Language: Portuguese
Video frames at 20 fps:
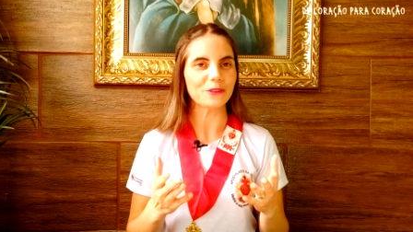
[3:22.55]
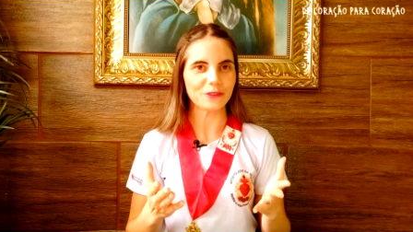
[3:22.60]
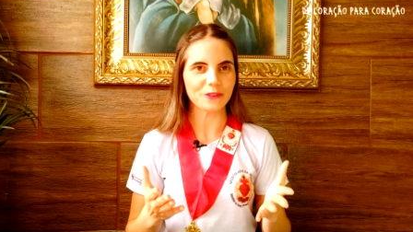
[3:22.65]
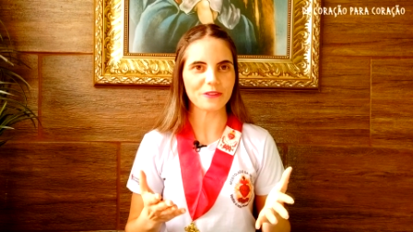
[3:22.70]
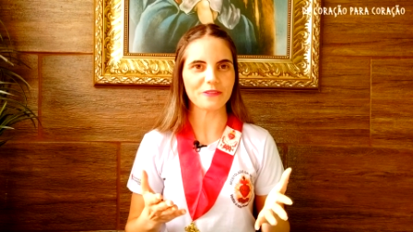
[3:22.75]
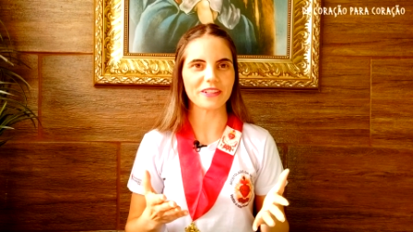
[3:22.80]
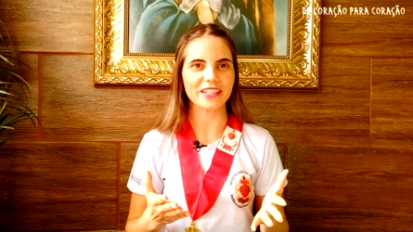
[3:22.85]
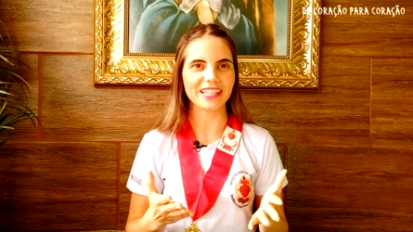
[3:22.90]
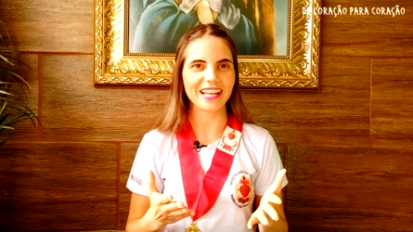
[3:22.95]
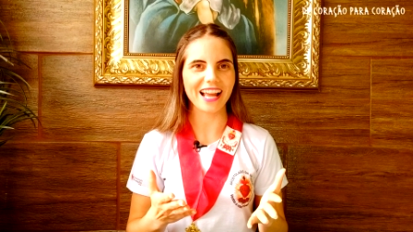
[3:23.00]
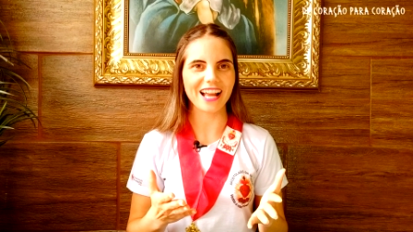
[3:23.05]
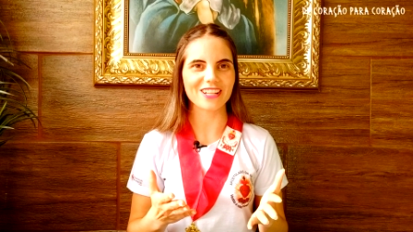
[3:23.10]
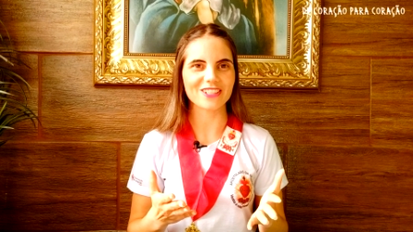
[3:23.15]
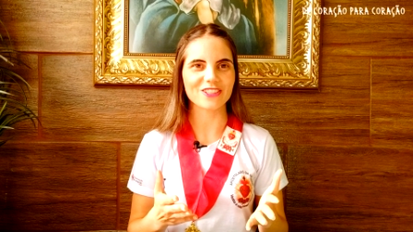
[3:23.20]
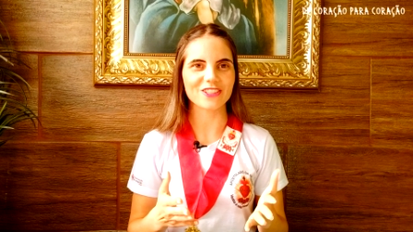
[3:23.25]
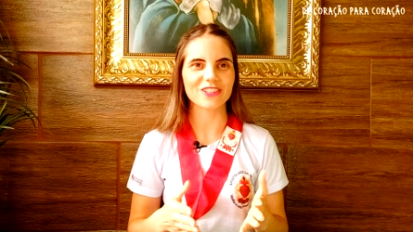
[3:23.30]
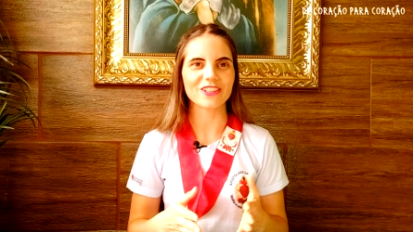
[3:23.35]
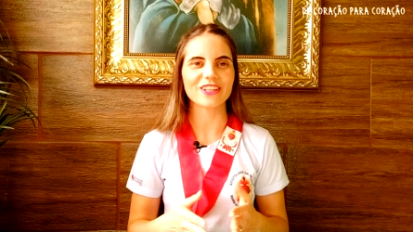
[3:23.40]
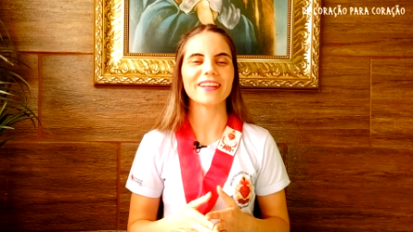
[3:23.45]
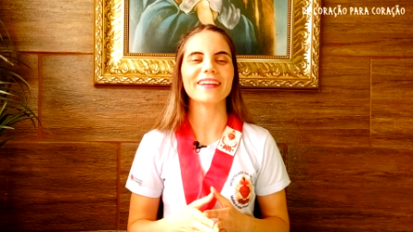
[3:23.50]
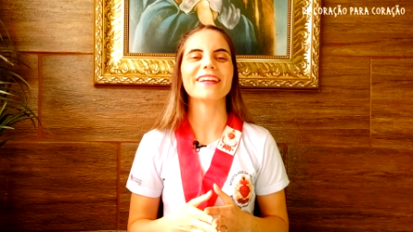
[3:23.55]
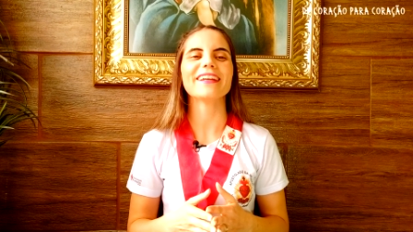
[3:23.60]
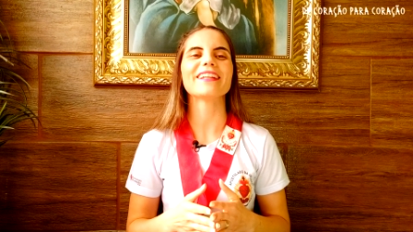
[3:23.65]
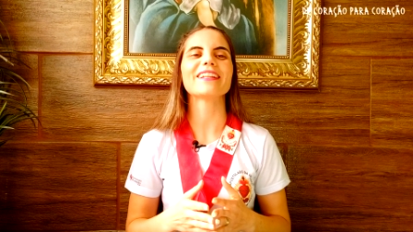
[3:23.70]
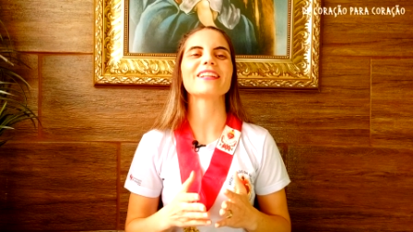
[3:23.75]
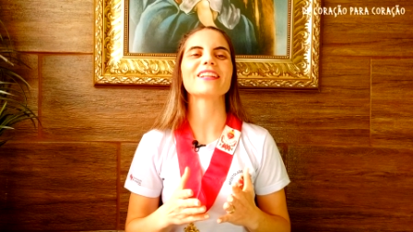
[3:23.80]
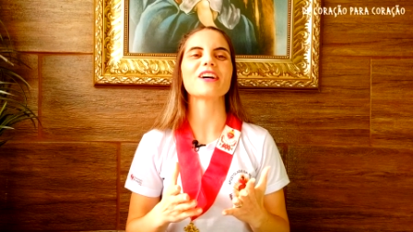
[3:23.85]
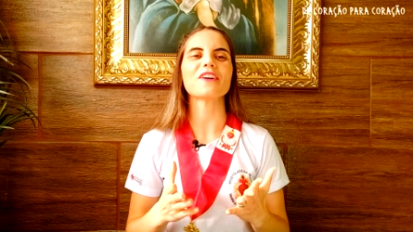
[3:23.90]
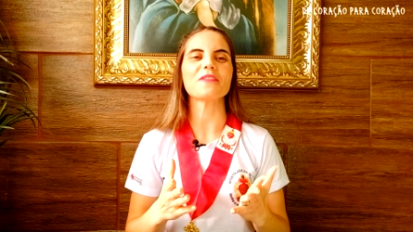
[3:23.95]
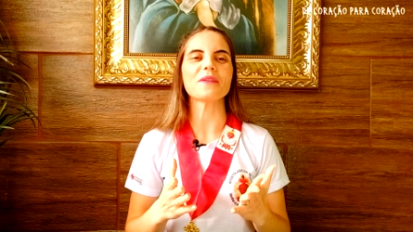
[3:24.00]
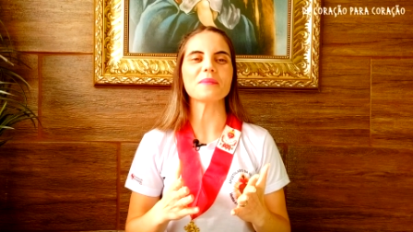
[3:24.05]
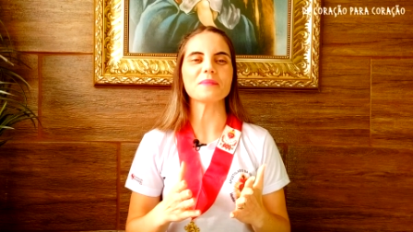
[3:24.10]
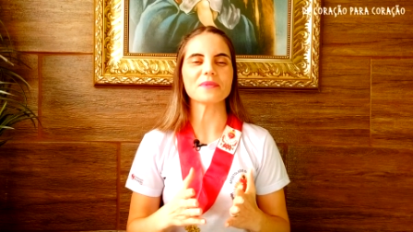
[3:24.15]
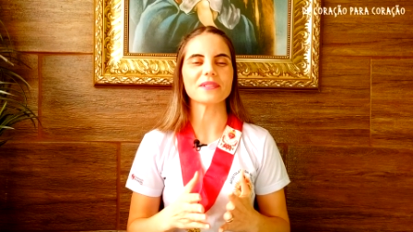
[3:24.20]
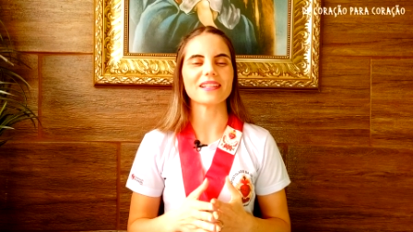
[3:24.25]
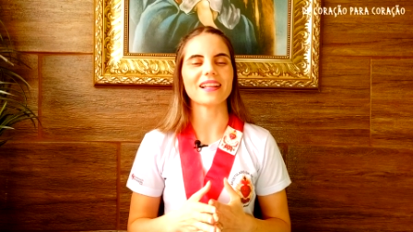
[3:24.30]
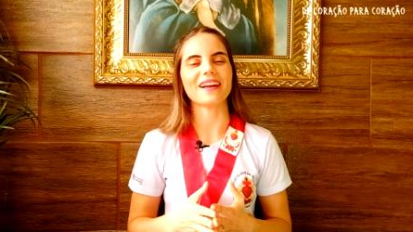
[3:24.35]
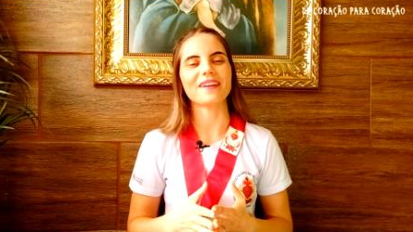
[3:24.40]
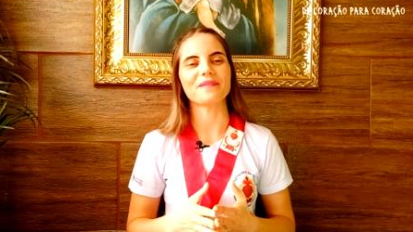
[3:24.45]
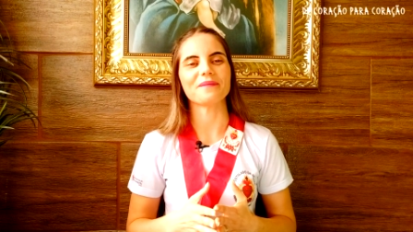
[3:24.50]
não é verdade? Então vamos
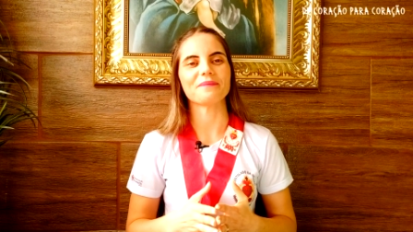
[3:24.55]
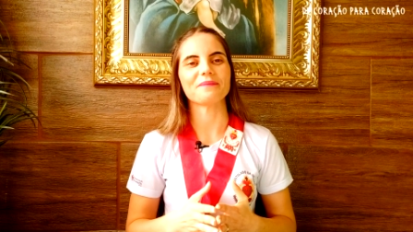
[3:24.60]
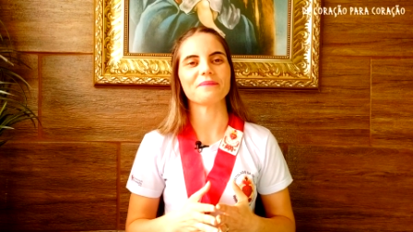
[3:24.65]
lá.